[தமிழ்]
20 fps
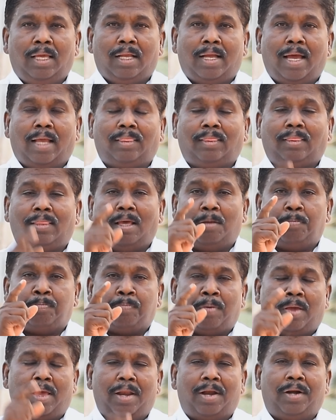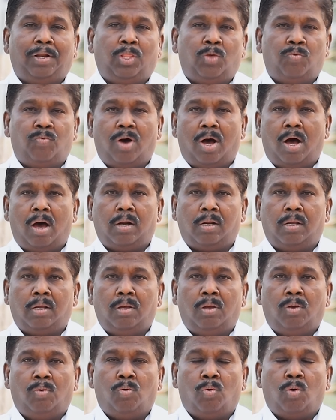கத்தர் பேரெழுதுவார்
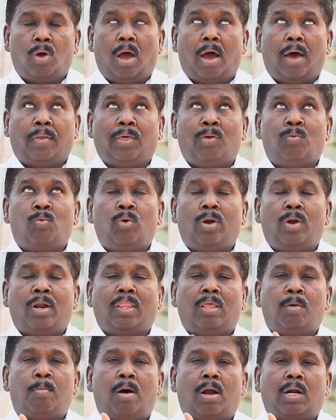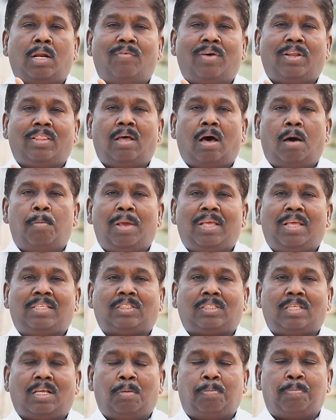அதை உன்னதமானவர் தாமே
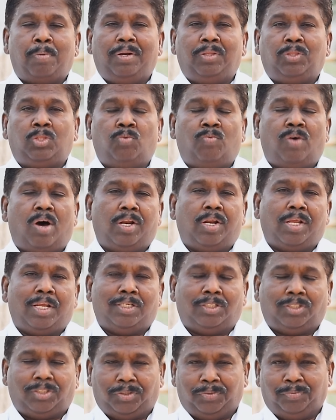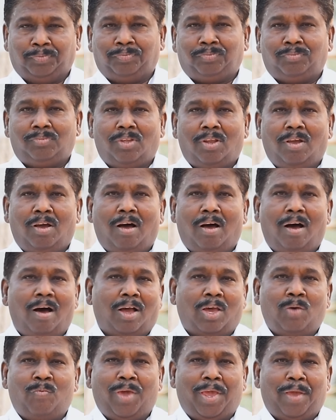ஸ்திரப்படுத்துவார் என்று
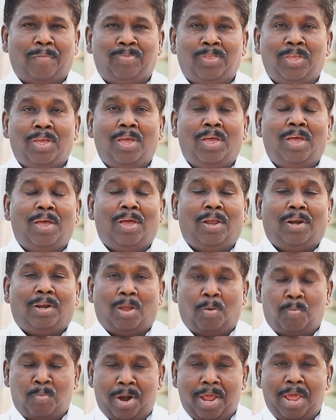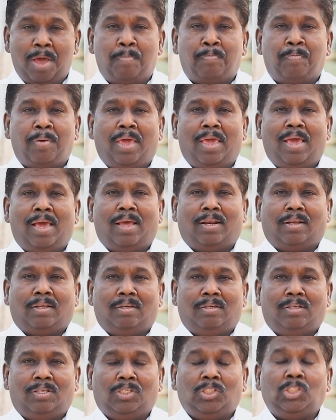ஆகவே நம்முடைய பெயர்
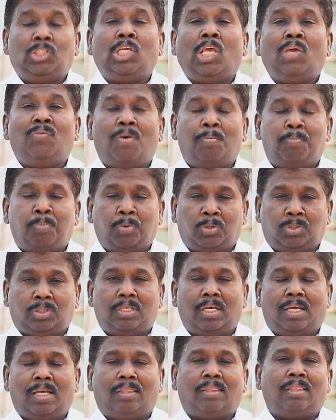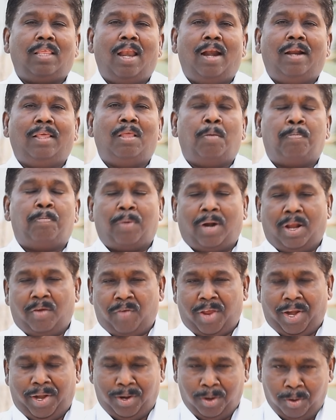ஜீவ புஸ்தகத்தில் எழுதப்பட
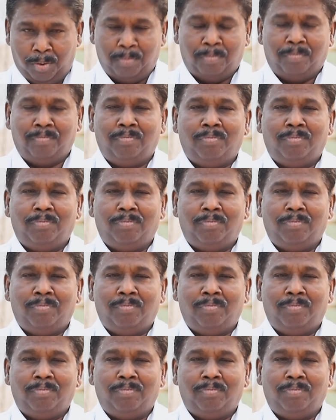வேண்டும்